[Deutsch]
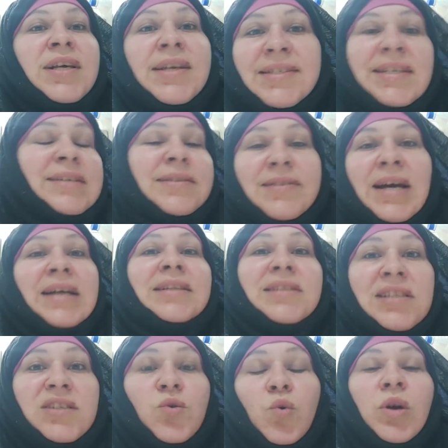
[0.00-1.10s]
das heißt jetzt, er hat
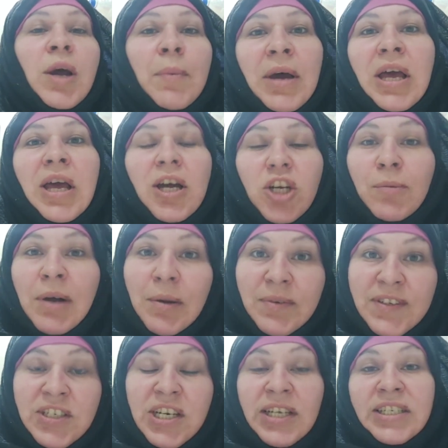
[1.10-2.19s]
einen Sohn, aber
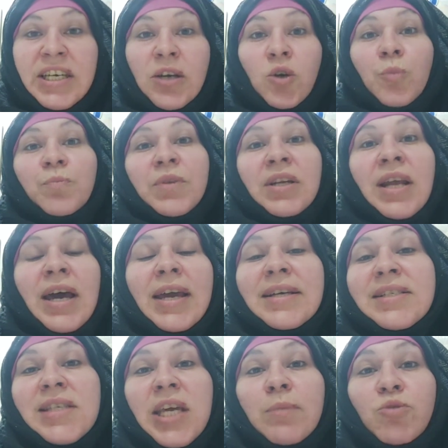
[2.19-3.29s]
normalerweise sind ja die Ägypter da
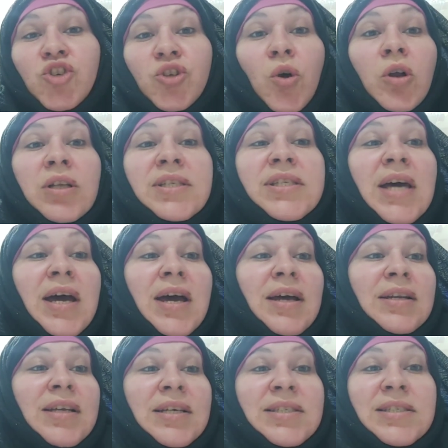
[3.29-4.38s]
extrem stolz,
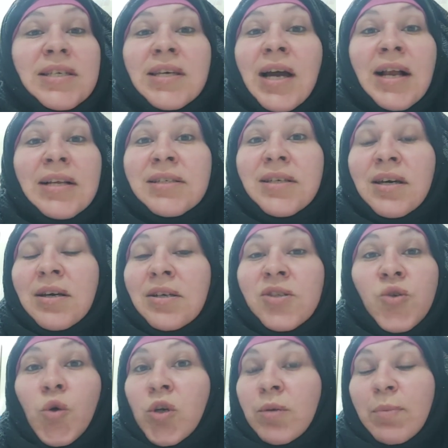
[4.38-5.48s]
dass die halt äh,
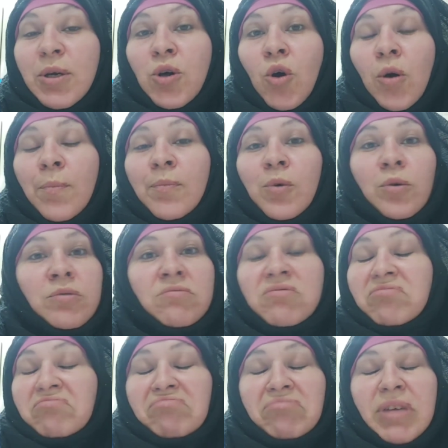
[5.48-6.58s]
Söhne bekommen. Und
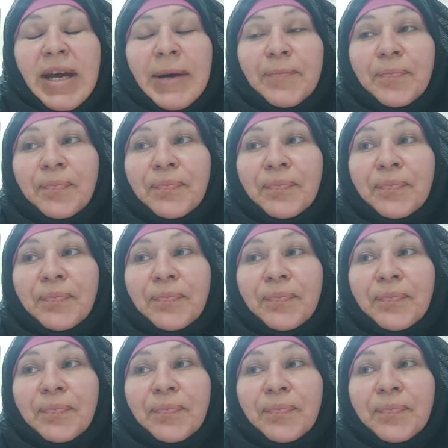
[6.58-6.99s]
ja.